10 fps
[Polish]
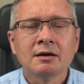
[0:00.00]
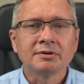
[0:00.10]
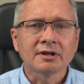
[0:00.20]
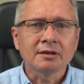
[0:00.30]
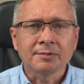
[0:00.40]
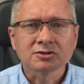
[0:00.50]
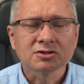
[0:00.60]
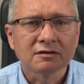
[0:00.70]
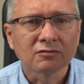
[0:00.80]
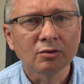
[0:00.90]
Pytanie
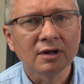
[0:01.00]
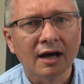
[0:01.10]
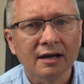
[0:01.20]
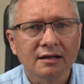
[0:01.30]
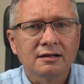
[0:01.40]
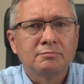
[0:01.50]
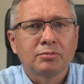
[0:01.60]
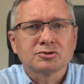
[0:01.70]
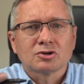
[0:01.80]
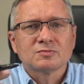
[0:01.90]
pierwsze w ogóle, ale
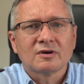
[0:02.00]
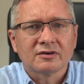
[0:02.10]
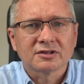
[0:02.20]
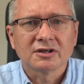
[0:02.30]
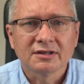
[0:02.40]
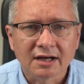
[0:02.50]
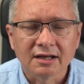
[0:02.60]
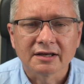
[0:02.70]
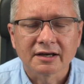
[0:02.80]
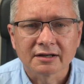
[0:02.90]
po co rozmowa o takich
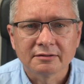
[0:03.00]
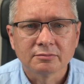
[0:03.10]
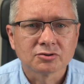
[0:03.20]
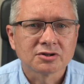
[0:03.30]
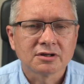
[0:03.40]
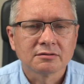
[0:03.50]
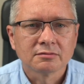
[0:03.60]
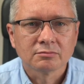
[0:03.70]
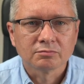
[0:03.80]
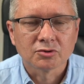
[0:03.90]
naklejkach? Może
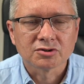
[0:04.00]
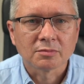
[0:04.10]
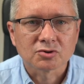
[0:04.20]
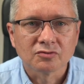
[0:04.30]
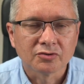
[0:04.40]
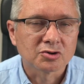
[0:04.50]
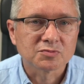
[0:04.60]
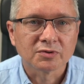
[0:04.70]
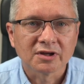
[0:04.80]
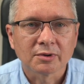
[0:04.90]
można po prostu wyjąć z
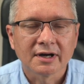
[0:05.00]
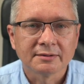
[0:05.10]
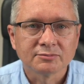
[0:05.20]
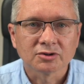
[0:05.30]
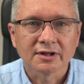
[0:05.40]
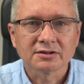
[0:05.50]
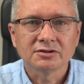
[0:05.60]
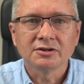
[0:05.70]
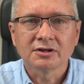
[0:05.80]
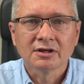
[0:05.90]
pudełka
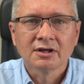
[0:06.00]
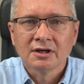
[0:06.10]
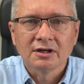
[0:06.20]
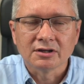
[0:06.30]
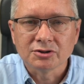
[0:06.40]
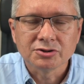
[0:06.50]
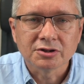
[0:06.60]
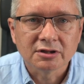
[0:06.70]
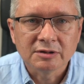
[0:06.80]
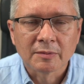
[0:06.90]
notatnik,
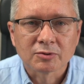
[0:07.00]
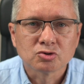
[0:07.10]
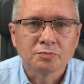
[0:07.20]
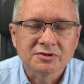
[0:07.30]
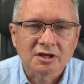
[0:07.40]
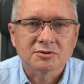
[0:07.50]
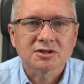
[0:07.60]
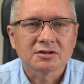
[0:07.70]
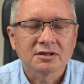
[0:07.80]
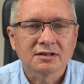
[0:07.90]
rysik i po prostu pisać bez
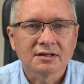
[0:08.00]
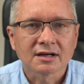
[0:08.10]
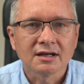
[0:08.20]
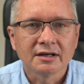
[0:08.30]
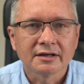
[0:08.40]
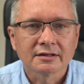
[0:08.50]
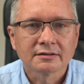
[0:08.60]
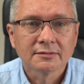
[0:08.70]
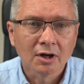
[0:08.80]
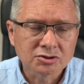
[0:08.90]
żadnych
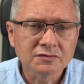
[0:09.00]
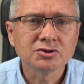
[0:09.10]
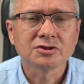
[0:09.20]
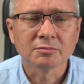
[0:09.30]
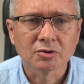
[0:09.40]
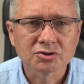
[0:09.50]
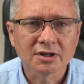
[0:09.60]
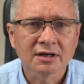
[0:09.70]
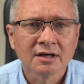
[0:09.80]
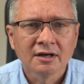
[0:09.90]
naklejek. Oczywiście
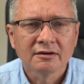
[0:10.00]
można.